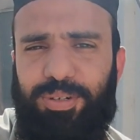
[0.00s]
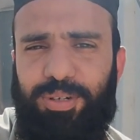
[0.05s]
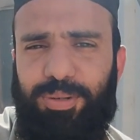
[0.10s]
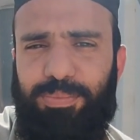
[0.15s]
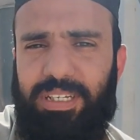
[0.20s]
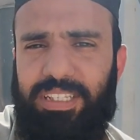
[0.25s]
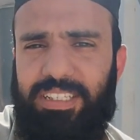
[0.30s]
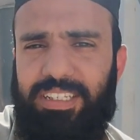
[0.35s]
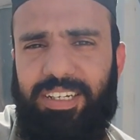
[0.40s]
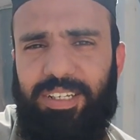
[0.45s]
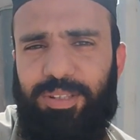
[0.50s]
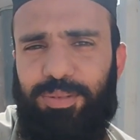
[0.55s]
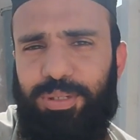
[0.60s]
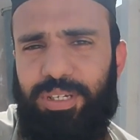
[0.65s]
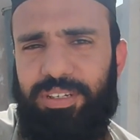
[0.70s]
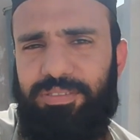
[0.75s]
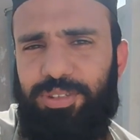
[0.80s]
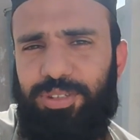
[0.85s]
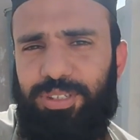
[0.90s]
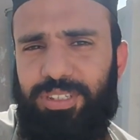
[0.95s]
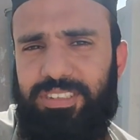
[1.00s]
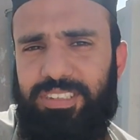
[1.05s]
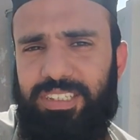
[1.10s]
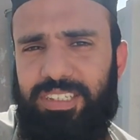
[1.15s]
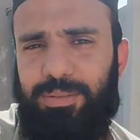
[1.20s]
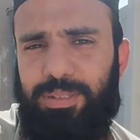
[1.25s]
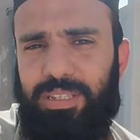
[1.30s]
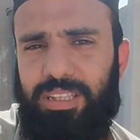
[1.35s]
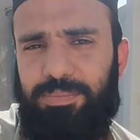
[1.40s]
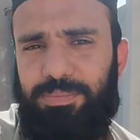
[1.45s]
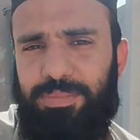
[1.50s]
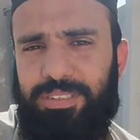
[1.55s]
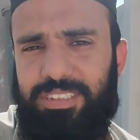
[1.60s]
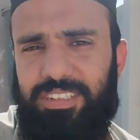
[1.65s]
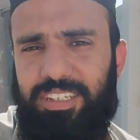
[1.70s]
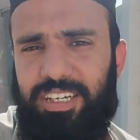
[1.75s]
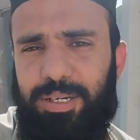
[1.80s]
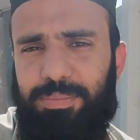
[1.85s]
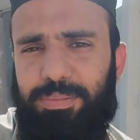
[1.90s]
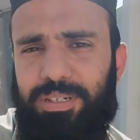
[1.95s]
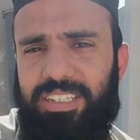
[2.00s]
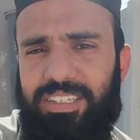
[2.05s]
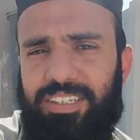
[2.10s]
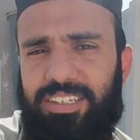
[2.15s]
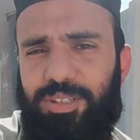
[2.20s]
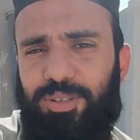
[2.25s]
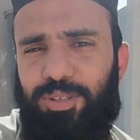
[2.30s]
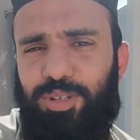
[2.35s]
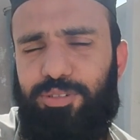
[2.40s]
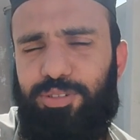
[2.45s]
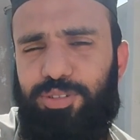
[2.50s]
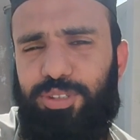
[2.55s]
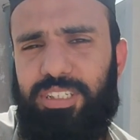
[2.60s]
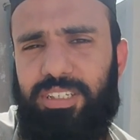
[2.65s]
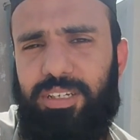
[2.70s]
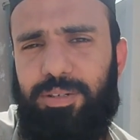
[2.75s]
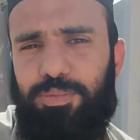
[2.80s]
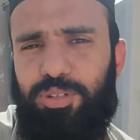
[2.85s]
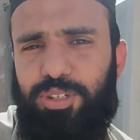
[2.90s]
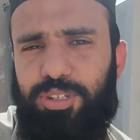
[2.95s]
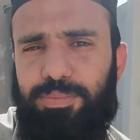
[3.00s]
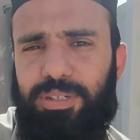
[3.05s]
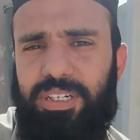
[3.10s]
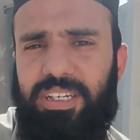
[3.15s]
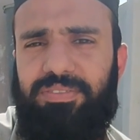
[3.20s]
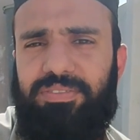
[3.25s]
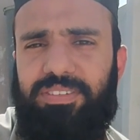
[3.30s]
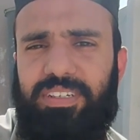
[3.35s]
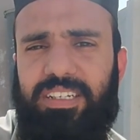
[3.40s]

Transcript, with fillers: और मैं दिखाता हूँ कि वो किस तरह मतलब मज़ेदार बातें करते हैं और वो इनका बहुत बड़ा